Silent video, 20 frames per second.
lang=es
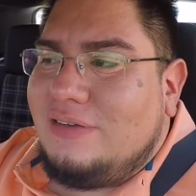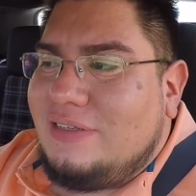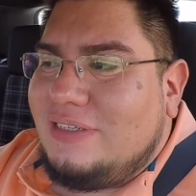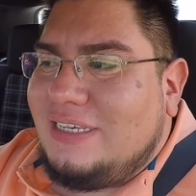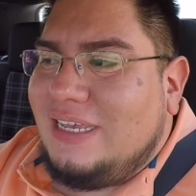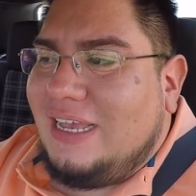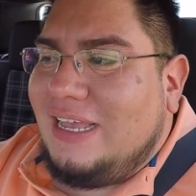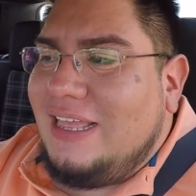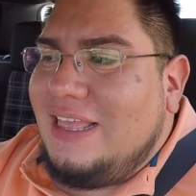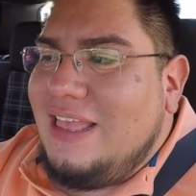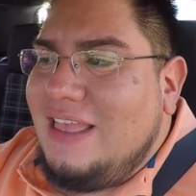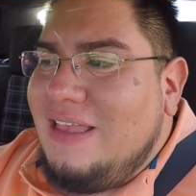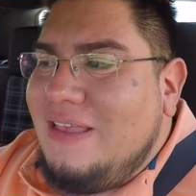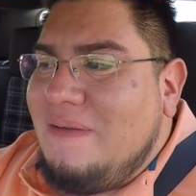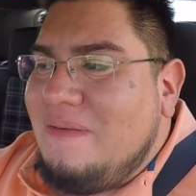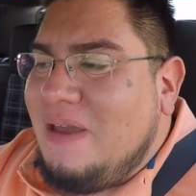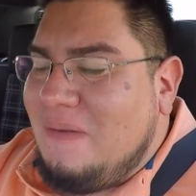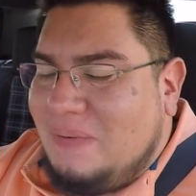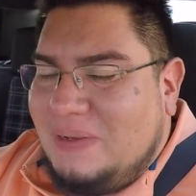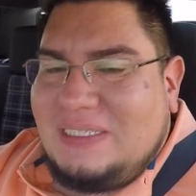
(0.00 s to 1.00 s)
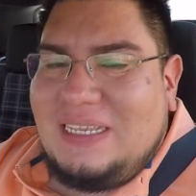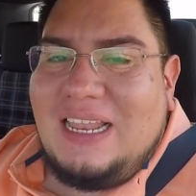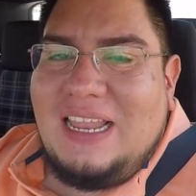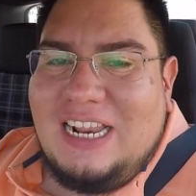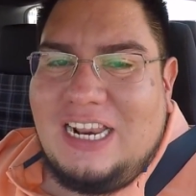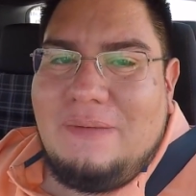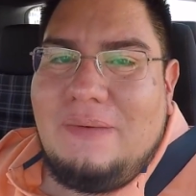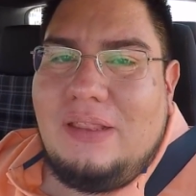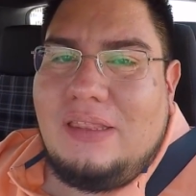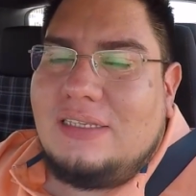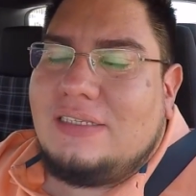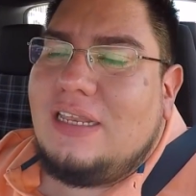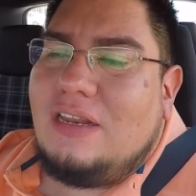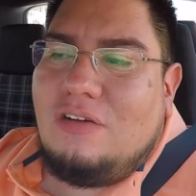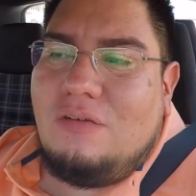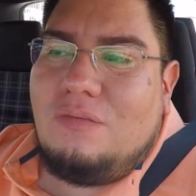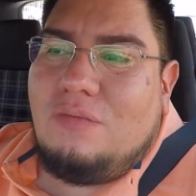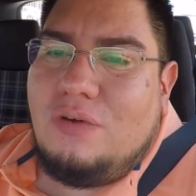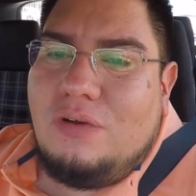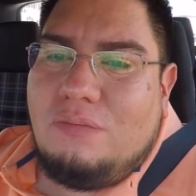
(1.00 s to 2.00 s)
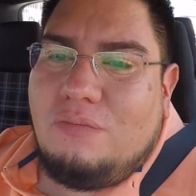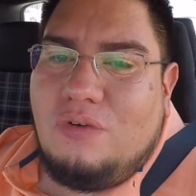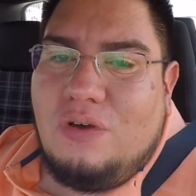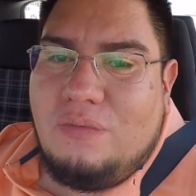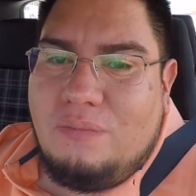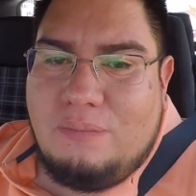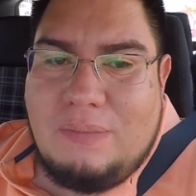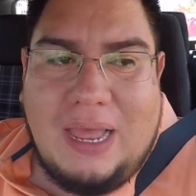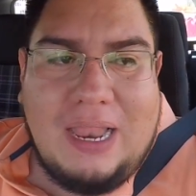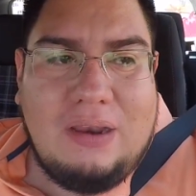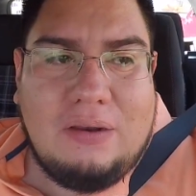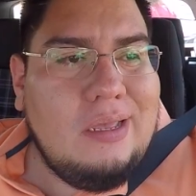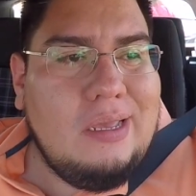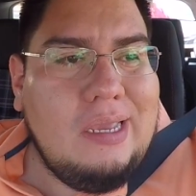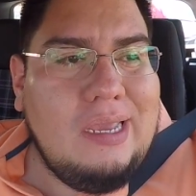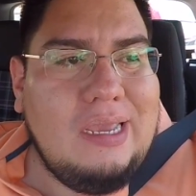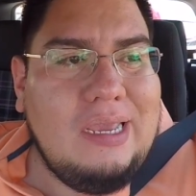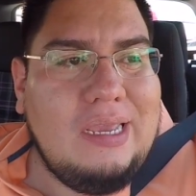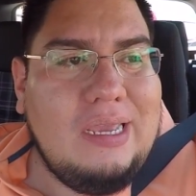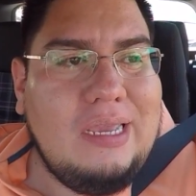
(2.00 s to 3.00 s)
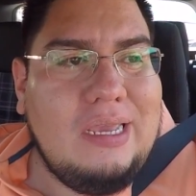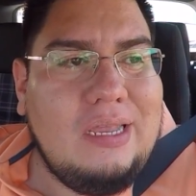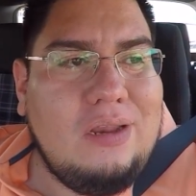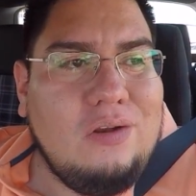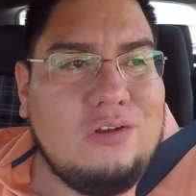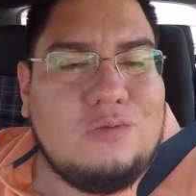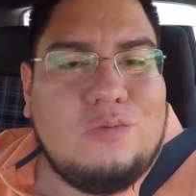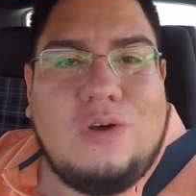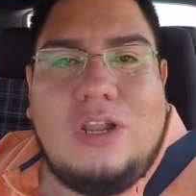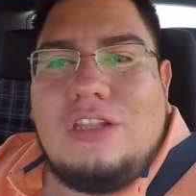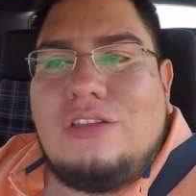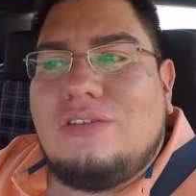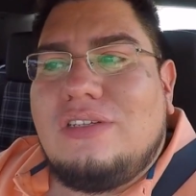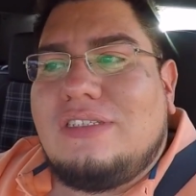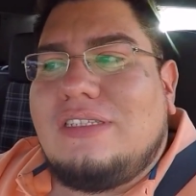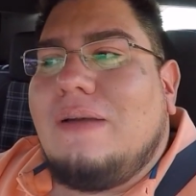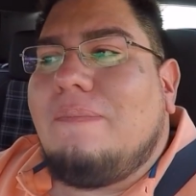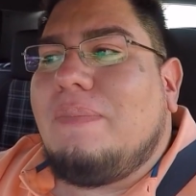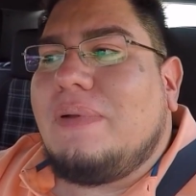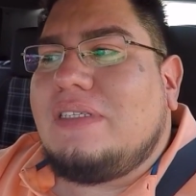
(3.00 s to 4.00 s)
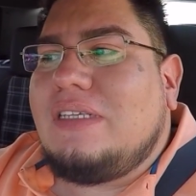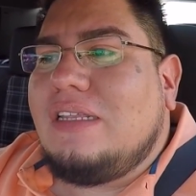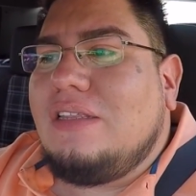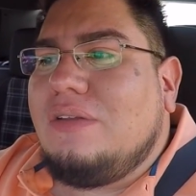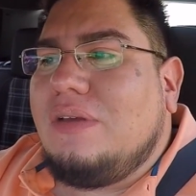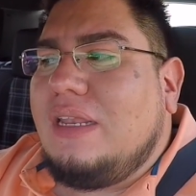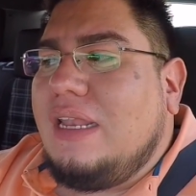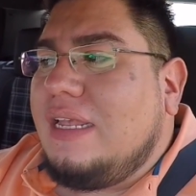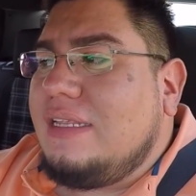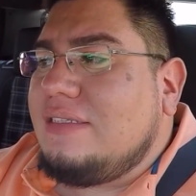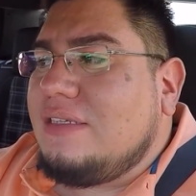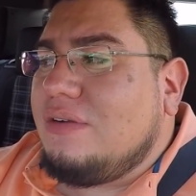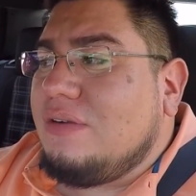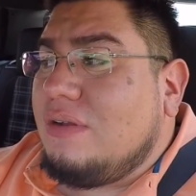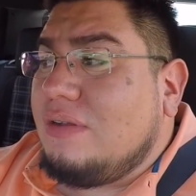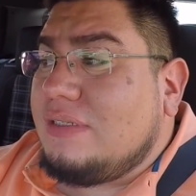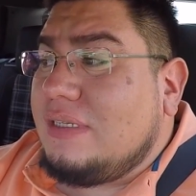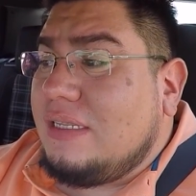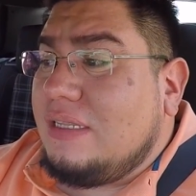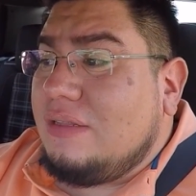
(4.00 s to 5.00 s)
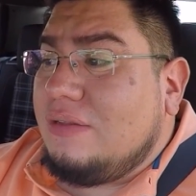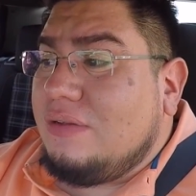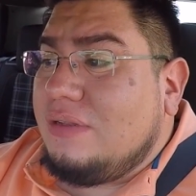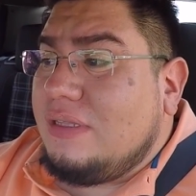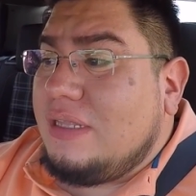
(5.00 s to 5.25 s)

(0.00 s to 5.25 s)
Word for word: O sea, a empezar la reventa es algo muy, muy malo. Y los boletos están pasando de lanza, creo que están dando...